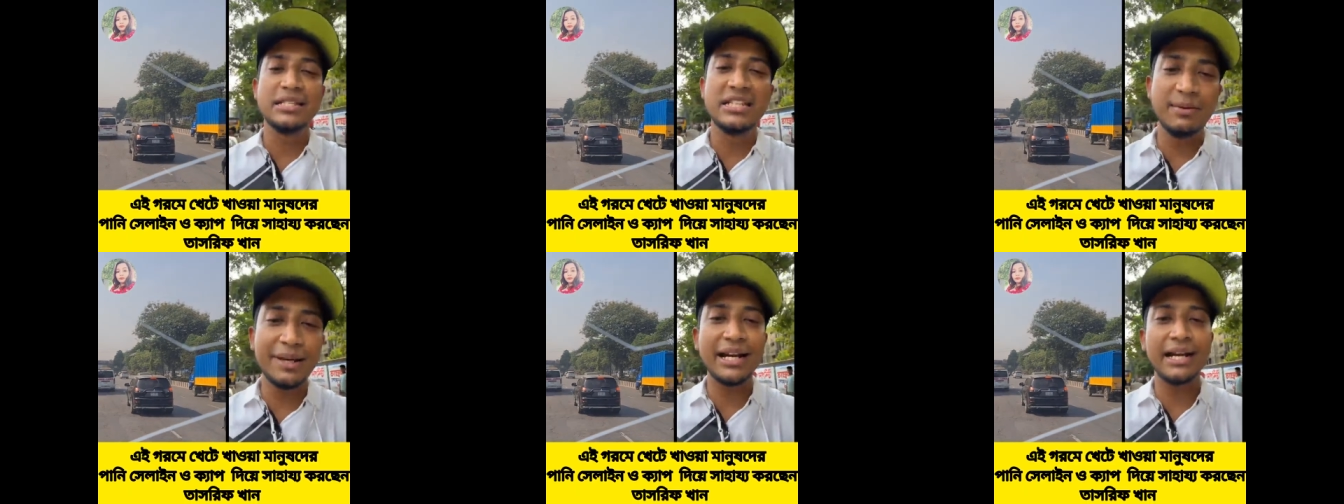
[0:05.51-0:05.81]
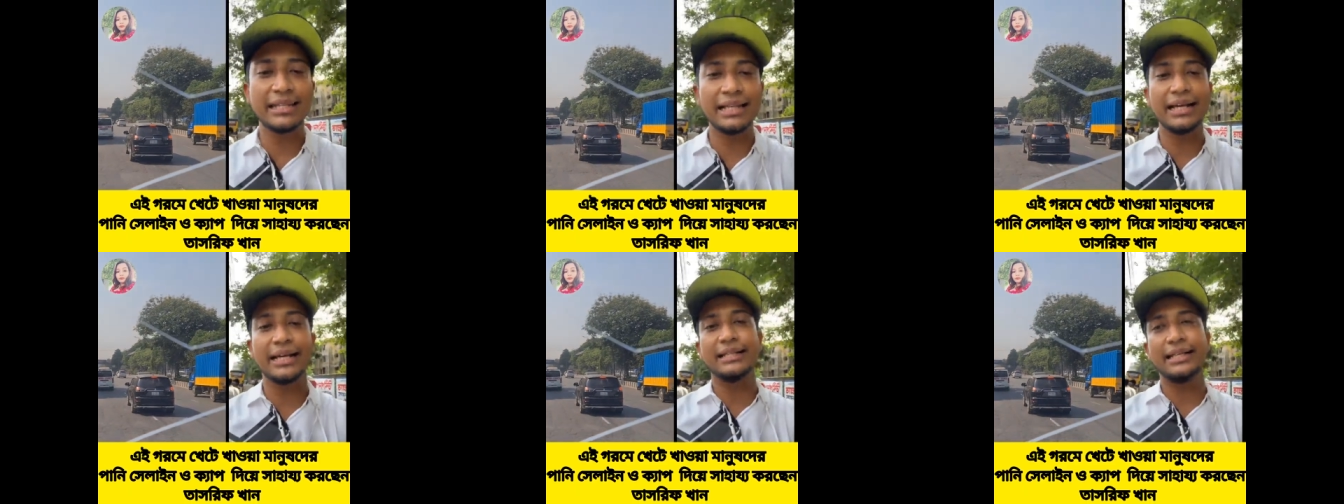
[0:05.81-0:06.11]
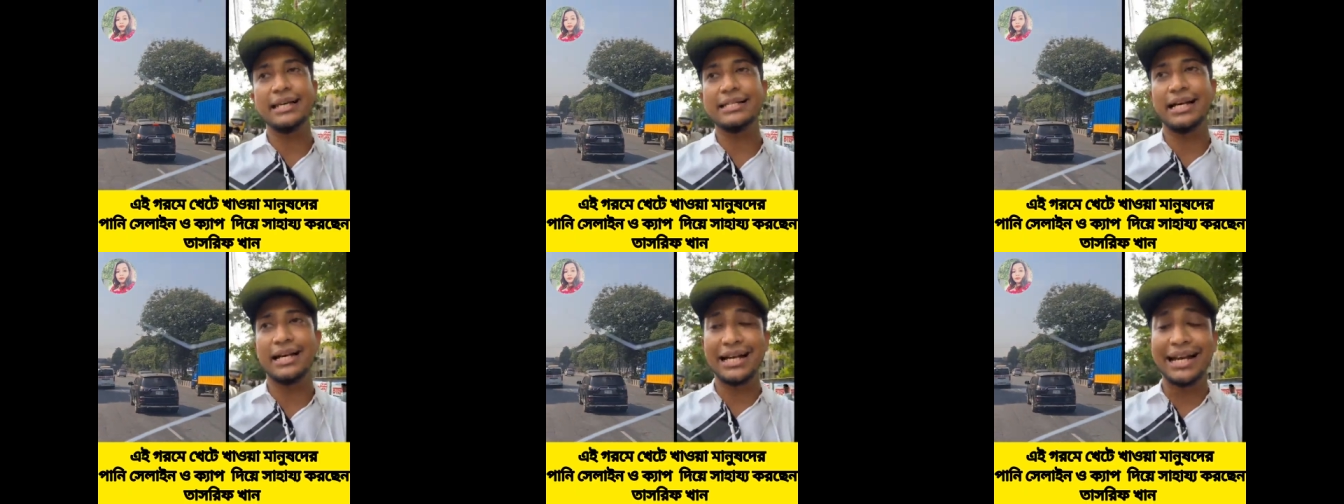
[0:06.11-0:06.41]
জীবিকার
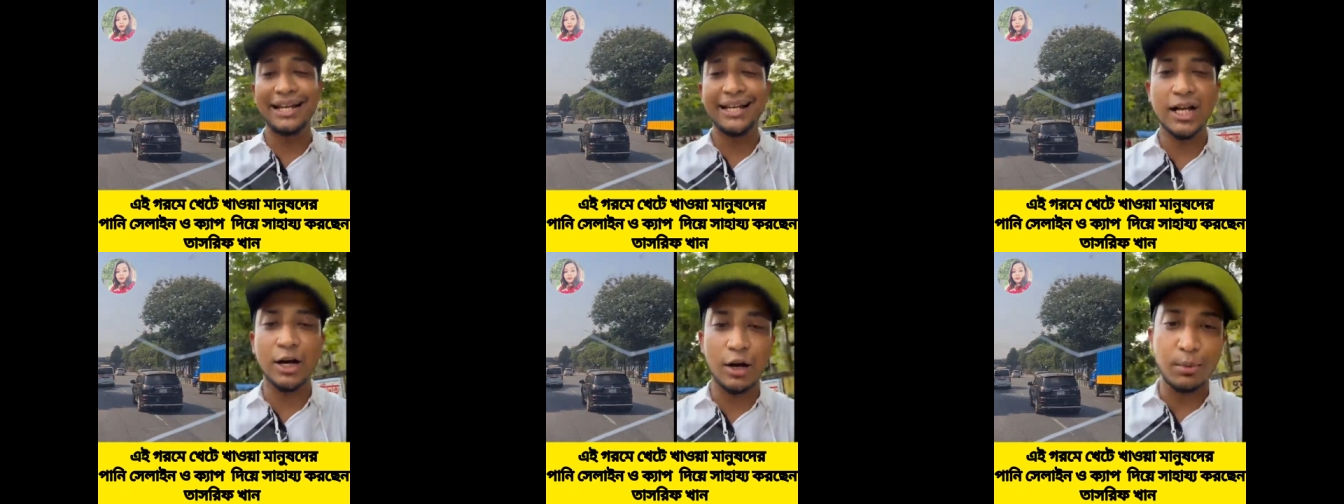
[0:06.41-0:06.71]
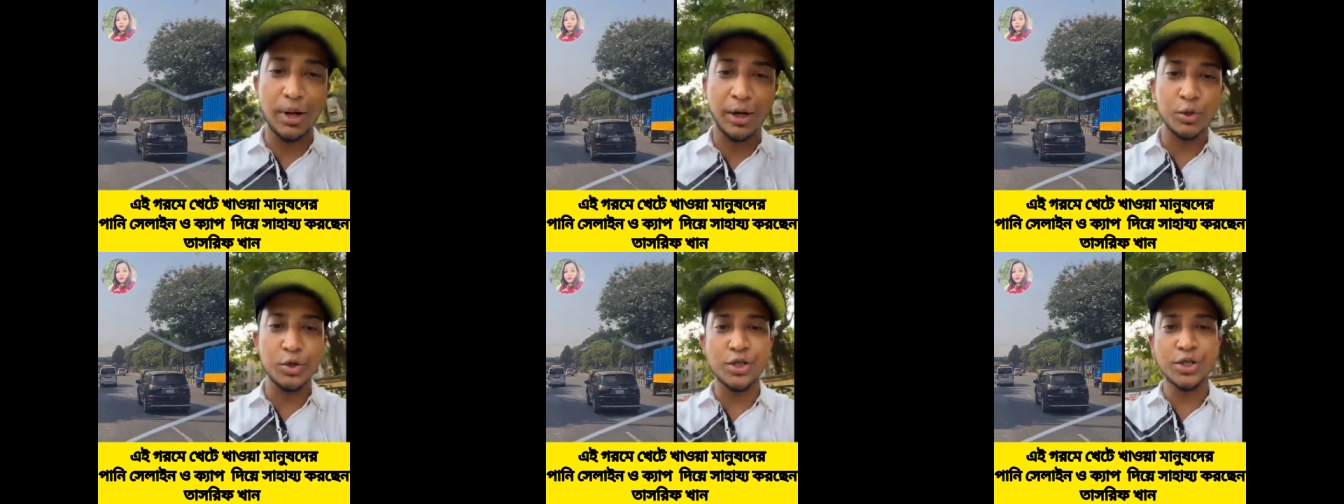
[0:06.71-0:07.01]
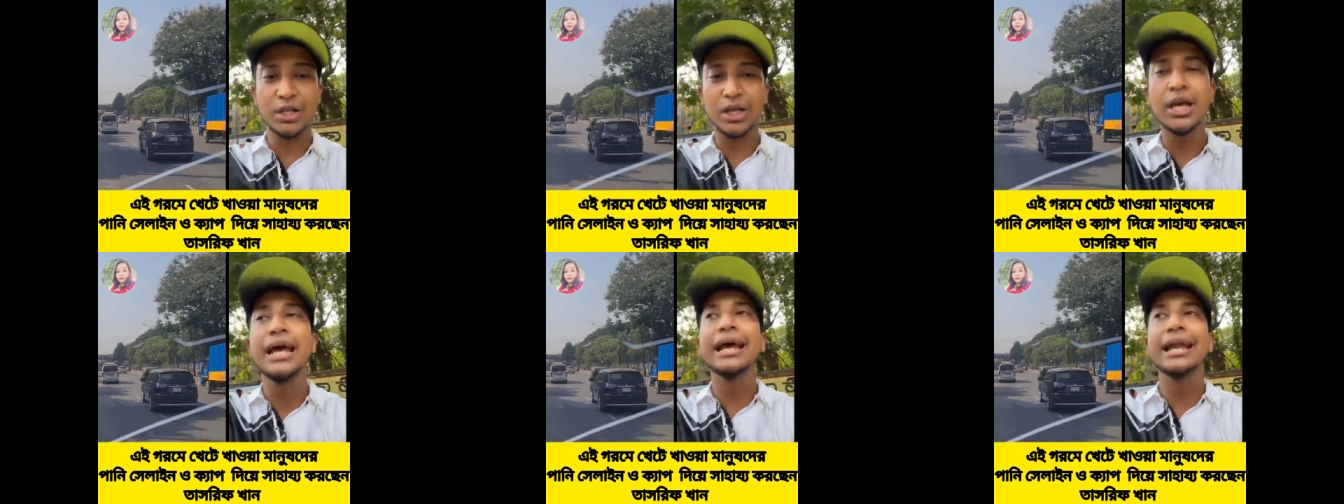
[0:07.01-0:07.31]
তাকিতে যারা খেটে খাওয়া মানুষ
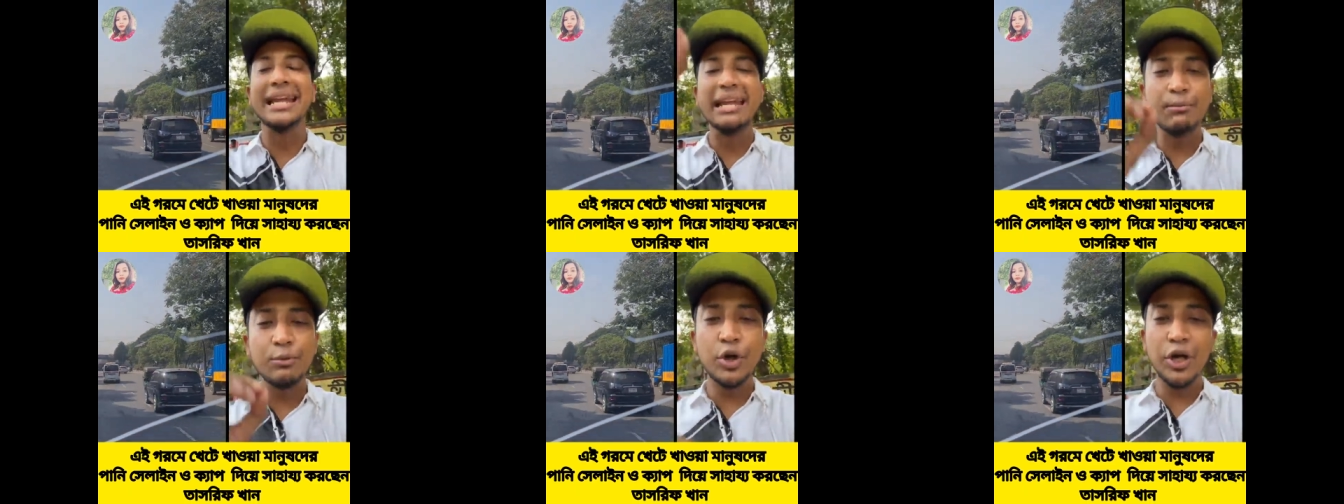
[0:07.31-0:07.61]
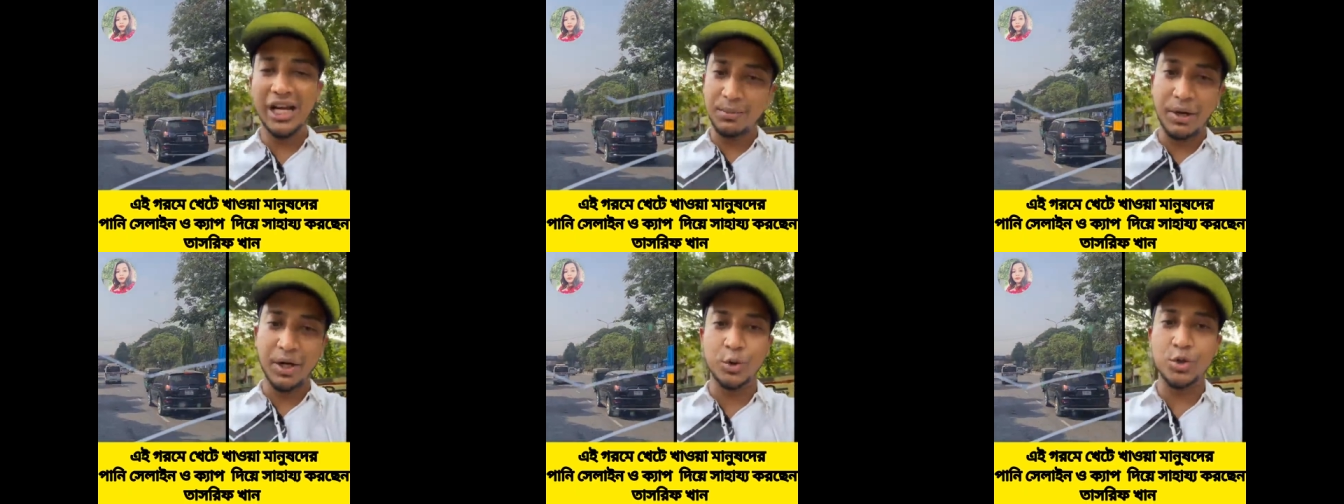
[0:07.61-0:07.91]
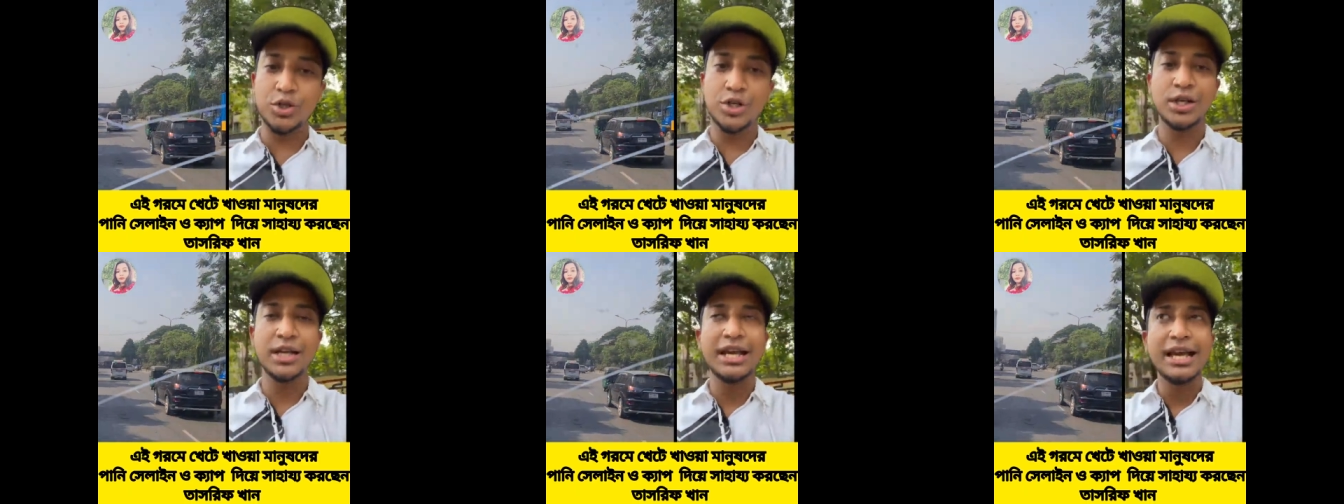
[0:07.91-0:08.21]
নিম্ন আয়ের
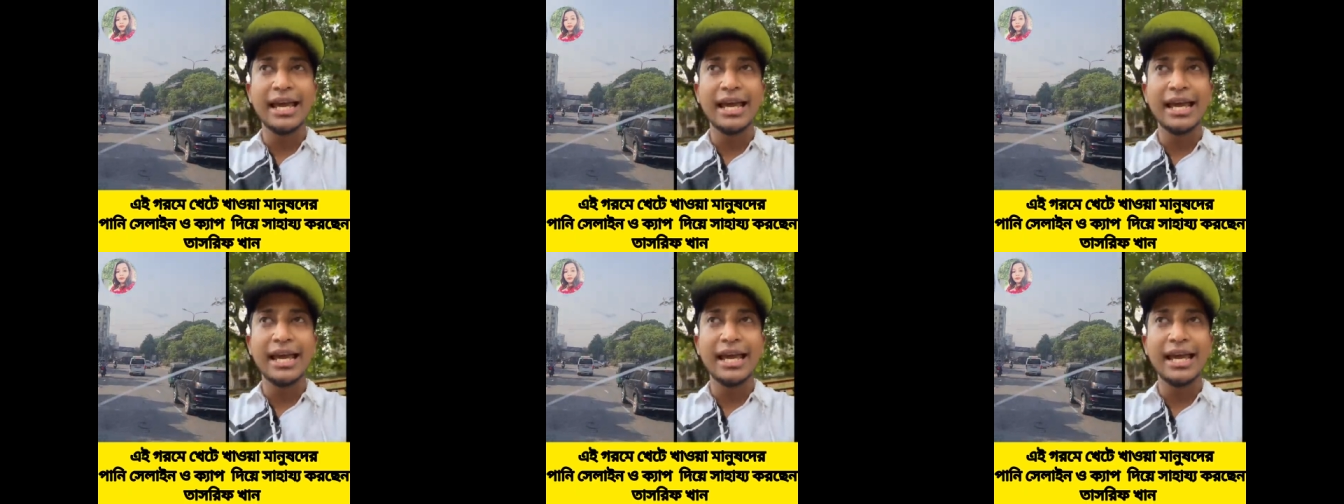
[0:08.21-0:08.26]
মানুষ